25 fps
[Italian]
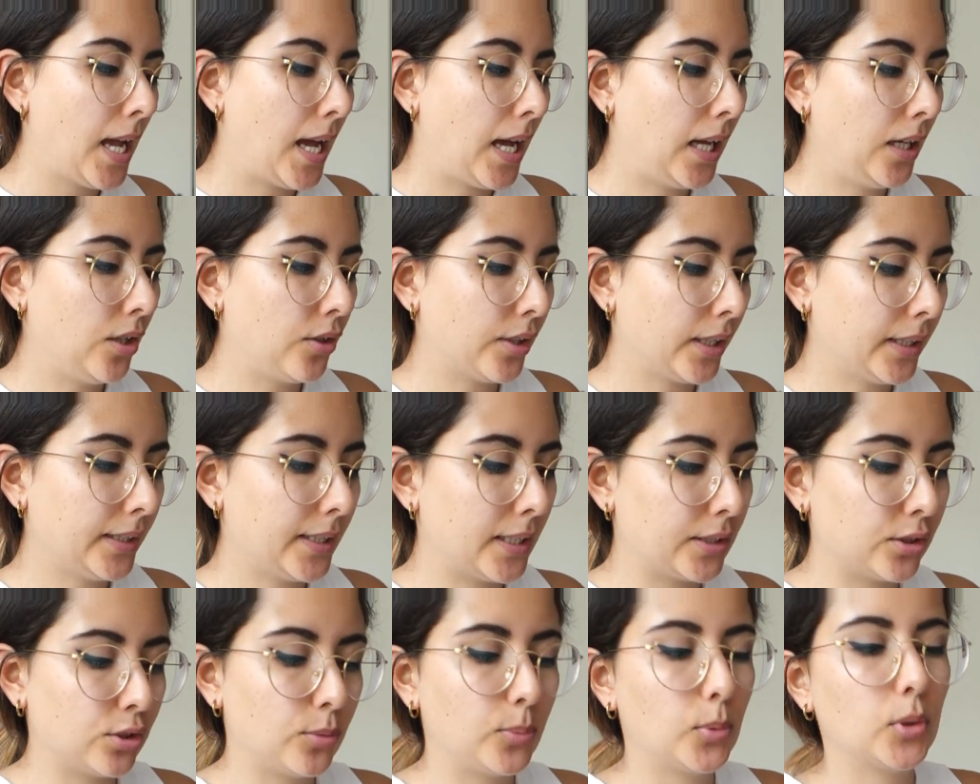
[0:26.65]
Allora
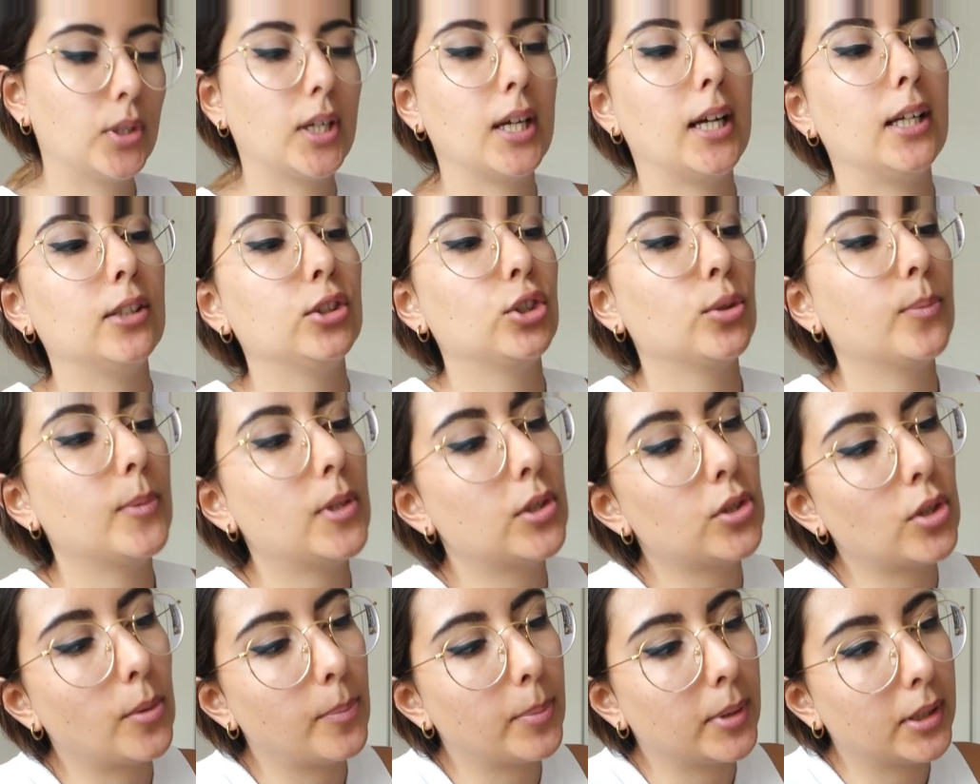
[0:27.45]
adesso più che altro mi
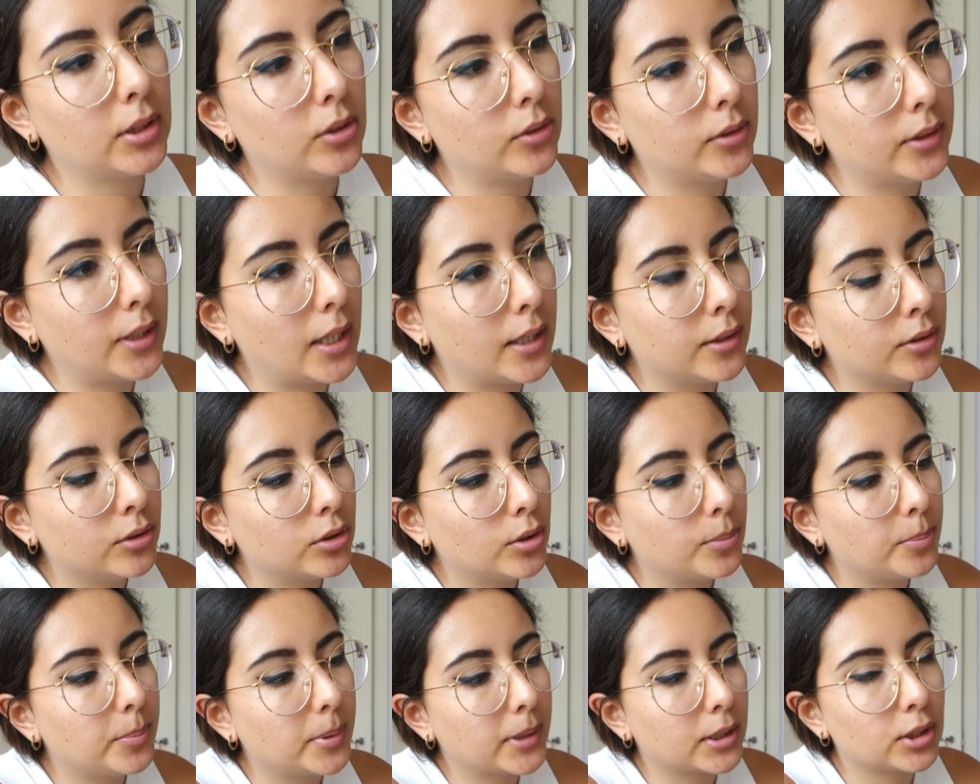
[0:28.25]
sto
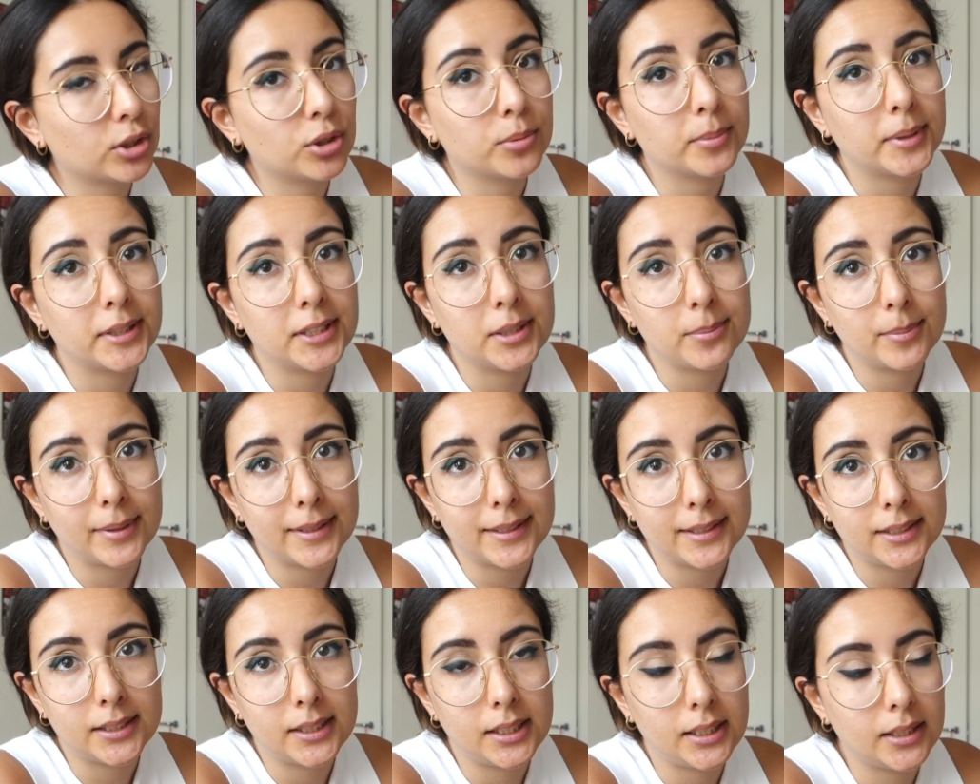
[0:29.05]
prenotando per domani
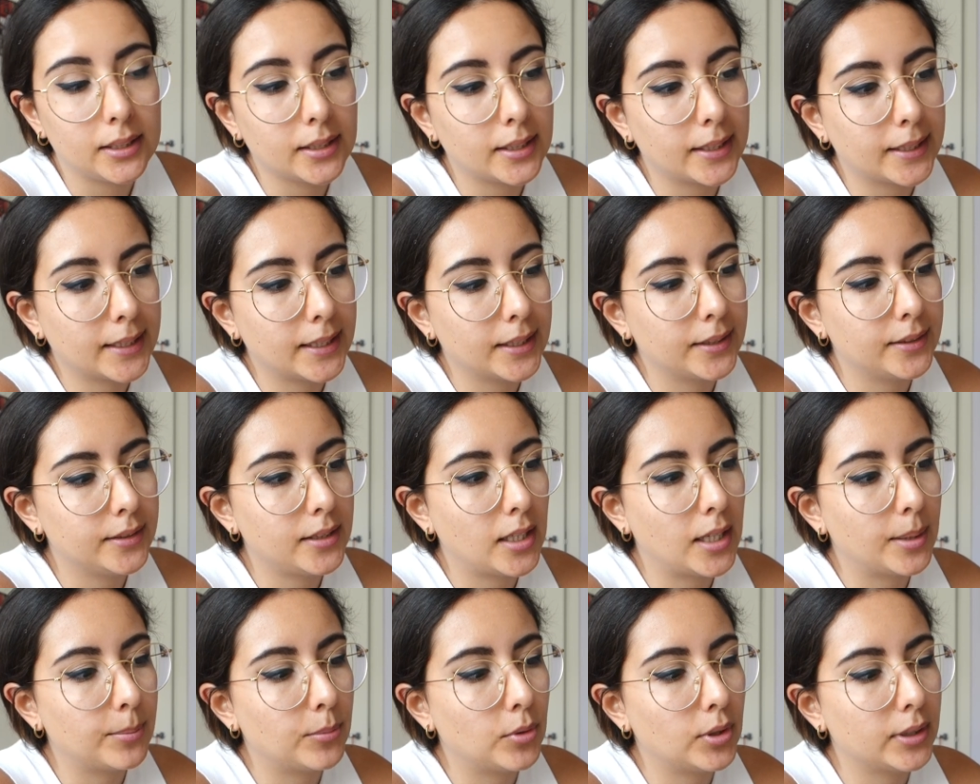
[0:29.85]
mattina che
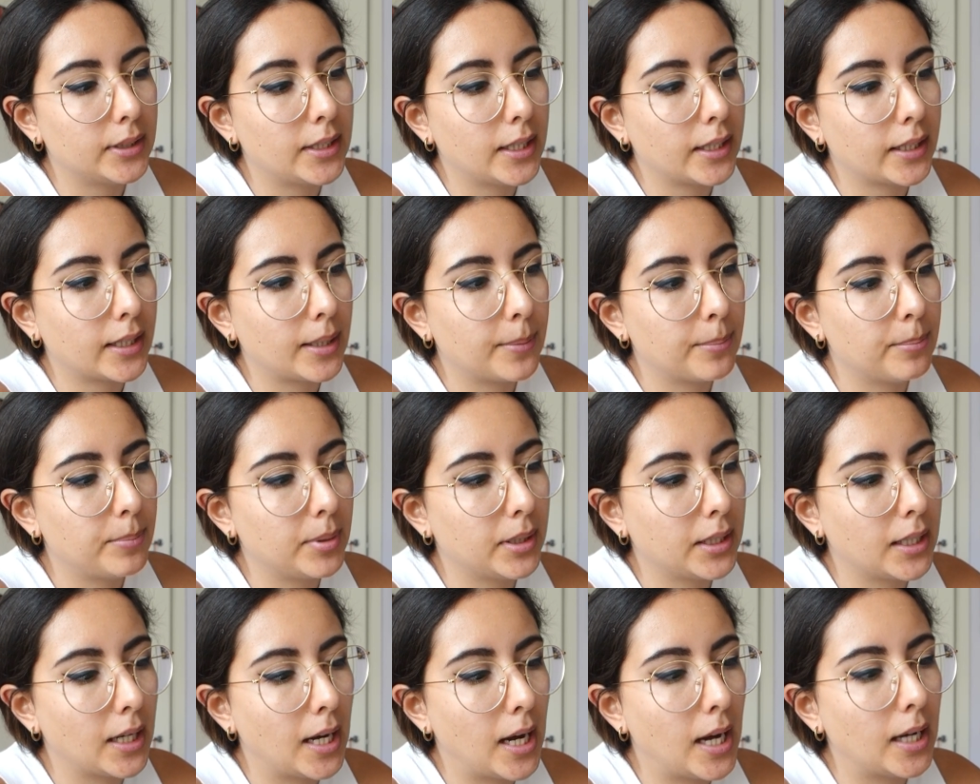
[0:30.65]
andiamo ad
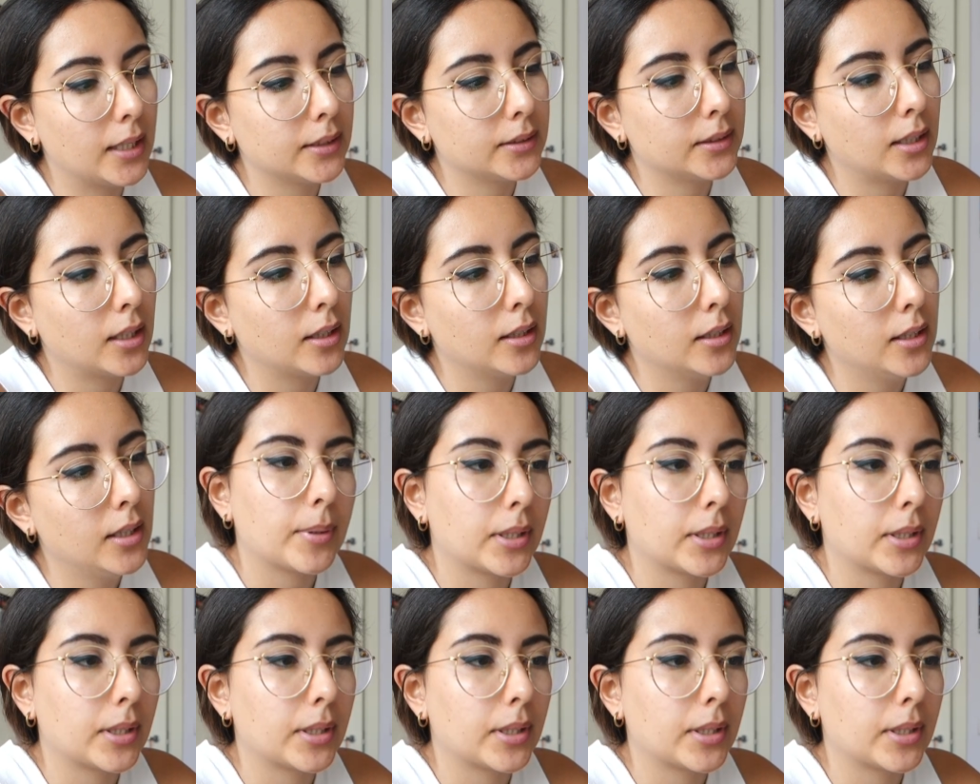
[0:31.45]
arrampicata.